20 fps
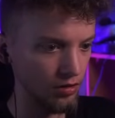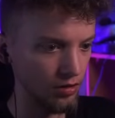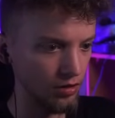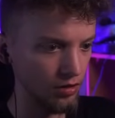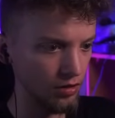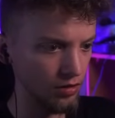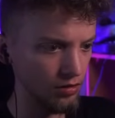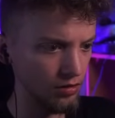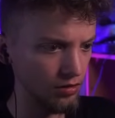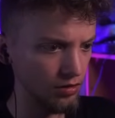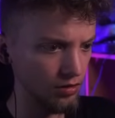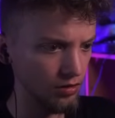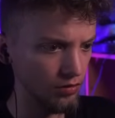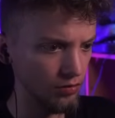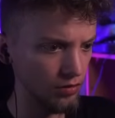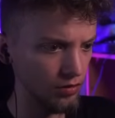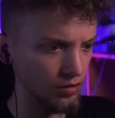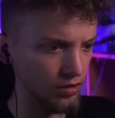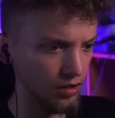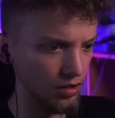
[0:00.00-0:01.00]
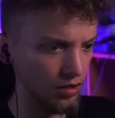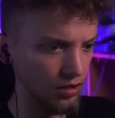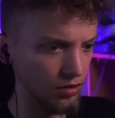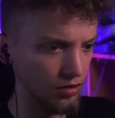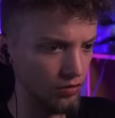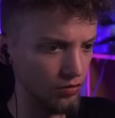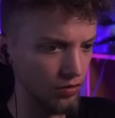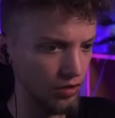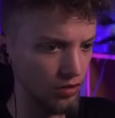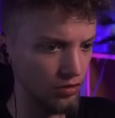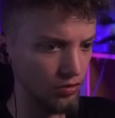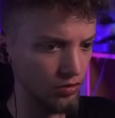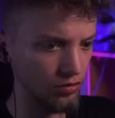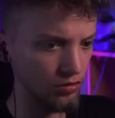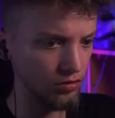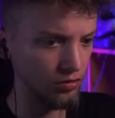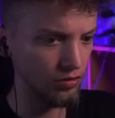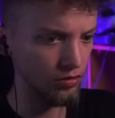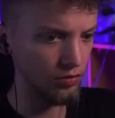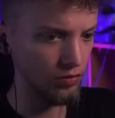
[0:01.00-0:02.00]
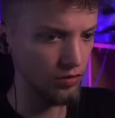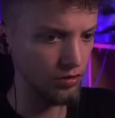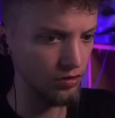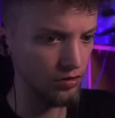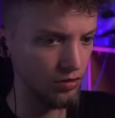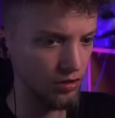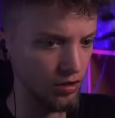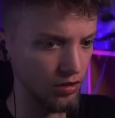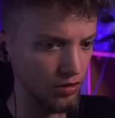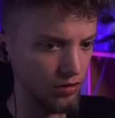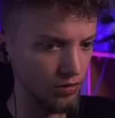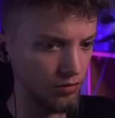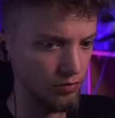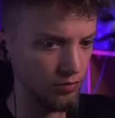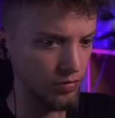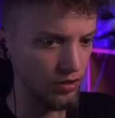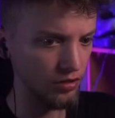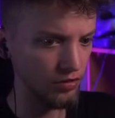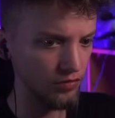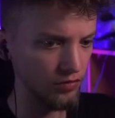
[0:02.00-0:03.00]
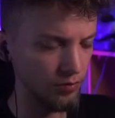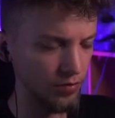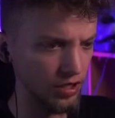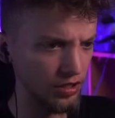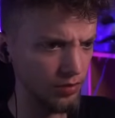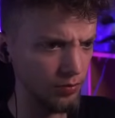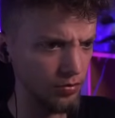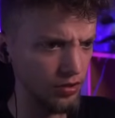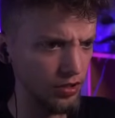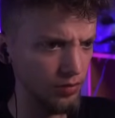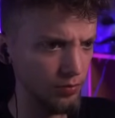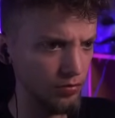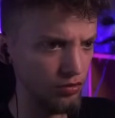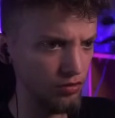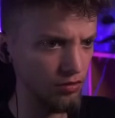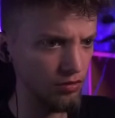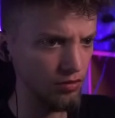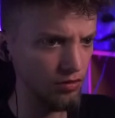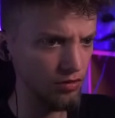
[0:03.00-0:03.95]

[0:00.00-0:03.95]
A? What are you? I don't know what... Made of bad people?